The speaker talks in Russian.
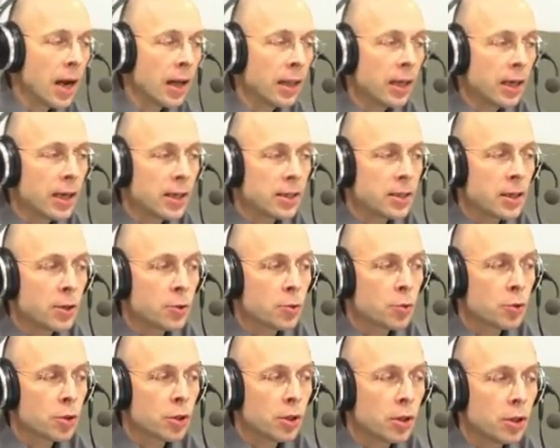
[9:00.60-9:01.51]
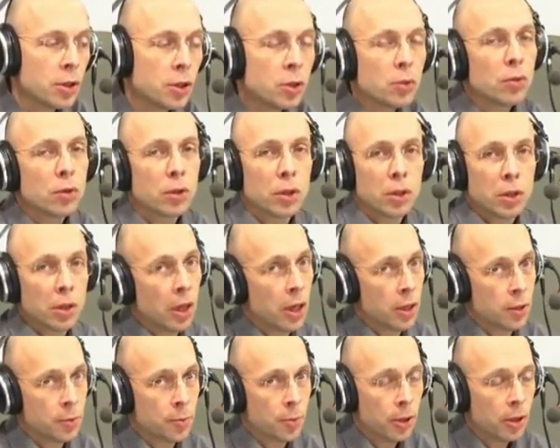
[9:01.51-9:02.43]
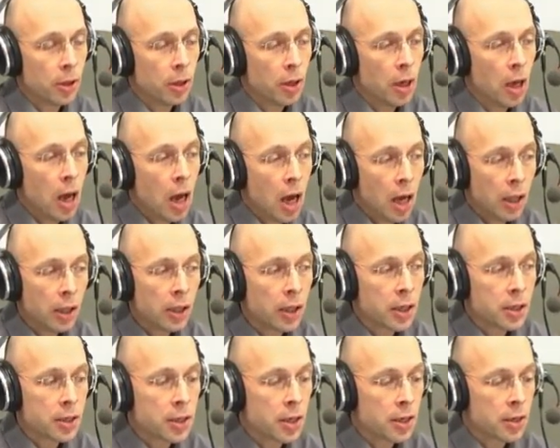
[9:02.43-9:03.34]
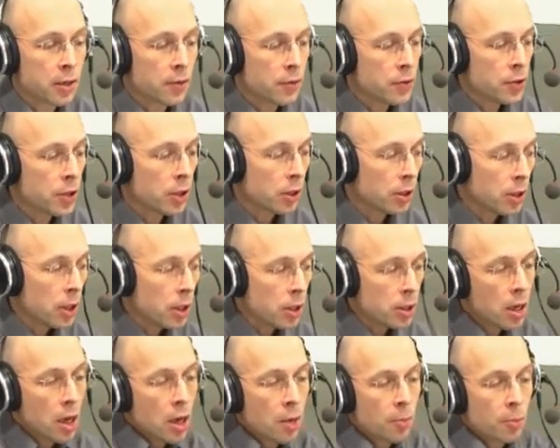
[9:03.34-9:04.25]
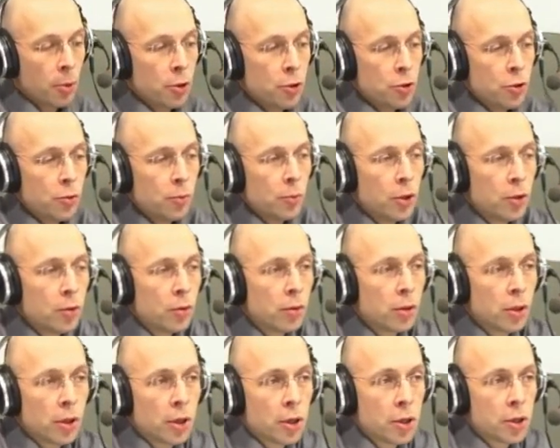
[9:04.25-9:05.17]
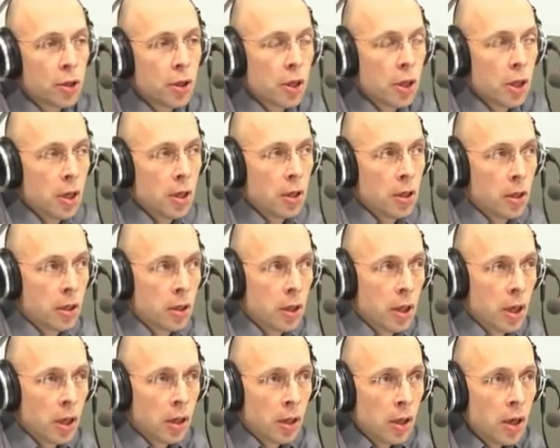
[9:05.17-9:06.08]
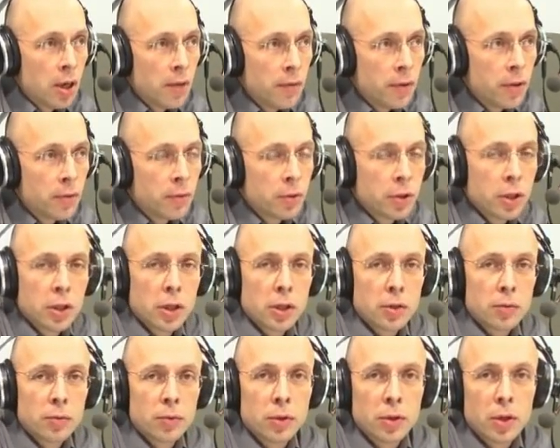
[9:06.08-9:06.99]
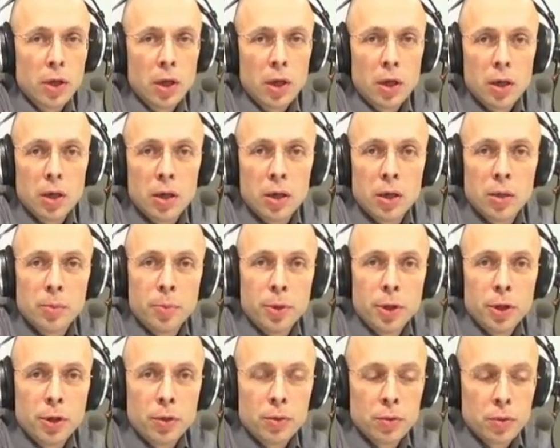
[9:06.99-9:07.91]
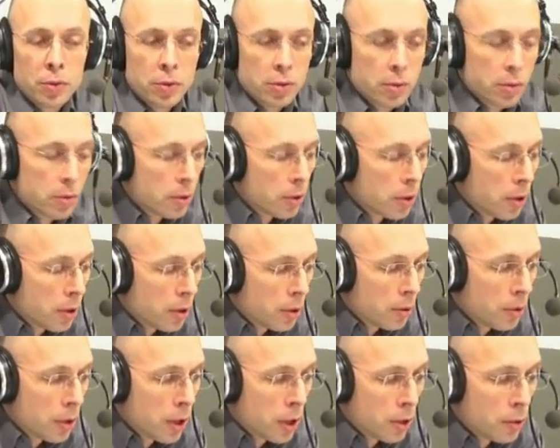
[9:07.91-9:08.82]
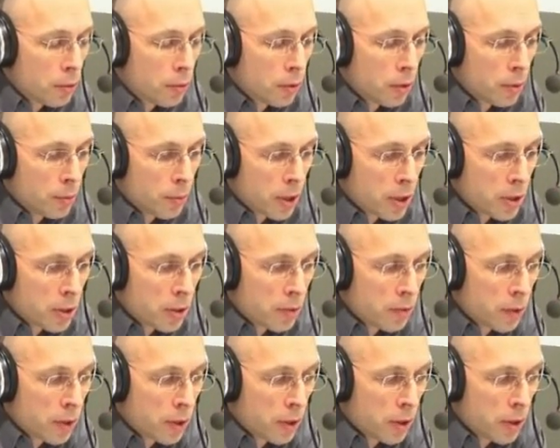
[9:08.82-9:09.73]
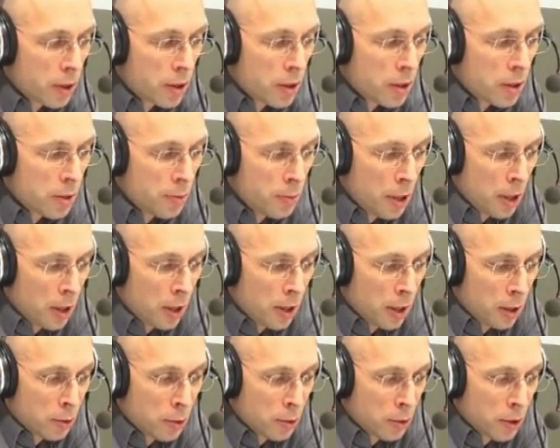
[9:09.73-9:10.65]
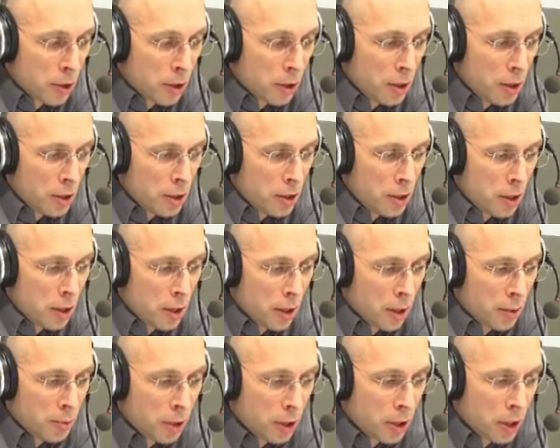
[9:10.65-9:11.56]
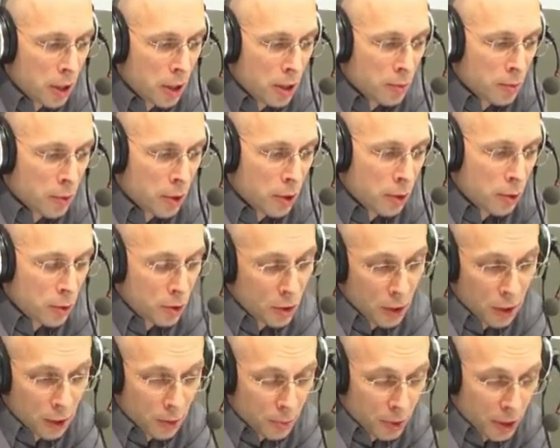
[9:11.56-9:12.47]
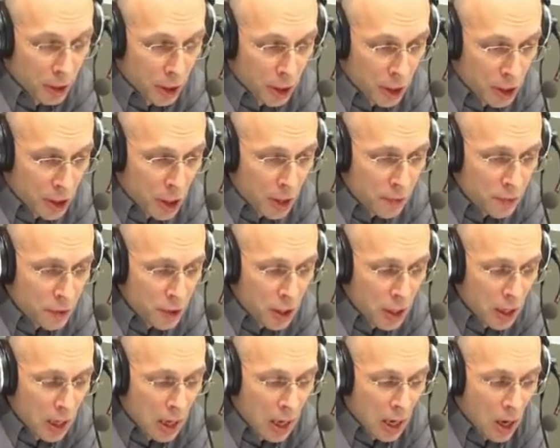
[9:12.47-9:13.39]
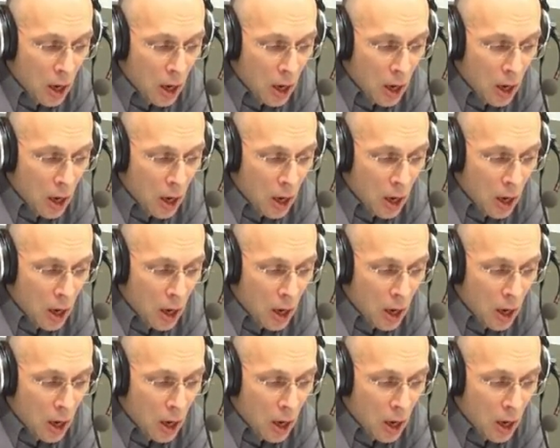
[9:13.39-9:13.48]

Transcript: она касается уже не только транспорта, она касается всех нас, причем идет расширение географии, вот этот вот э, прирост на юге Москвы земель, которые не сильно обитаемые, но сильно подорожавшие,